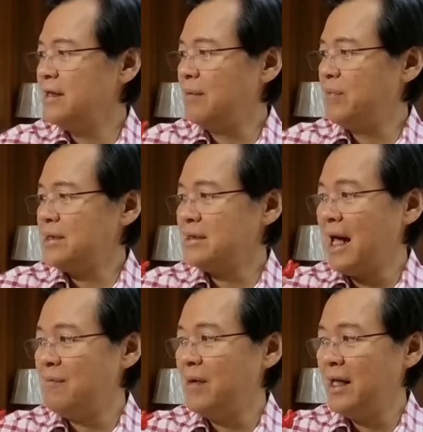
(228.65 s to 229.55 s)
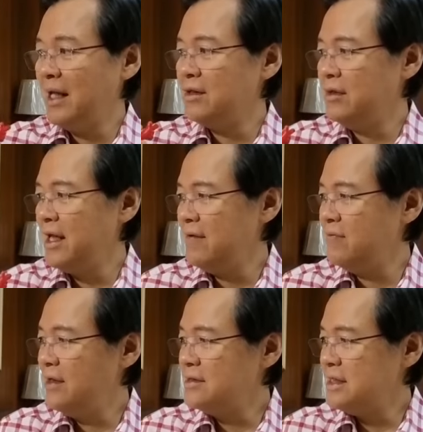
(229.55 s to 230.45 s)
dapat tama lang yung
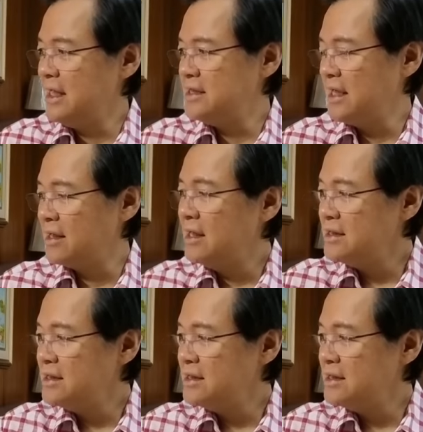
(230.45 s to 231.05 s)
level, chinecheck.